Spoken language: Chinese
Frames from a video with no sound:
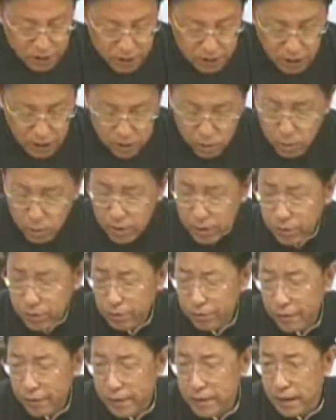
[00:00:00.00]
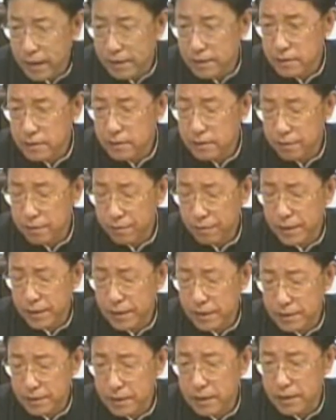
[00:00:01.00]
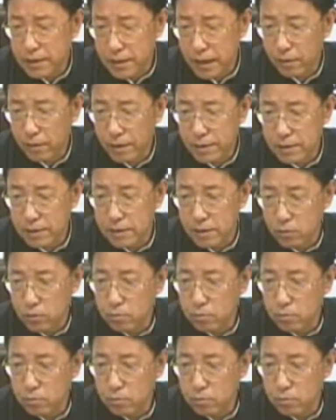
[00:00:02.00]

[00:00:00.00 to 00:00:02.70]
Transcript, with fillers: 理发店了，是不是？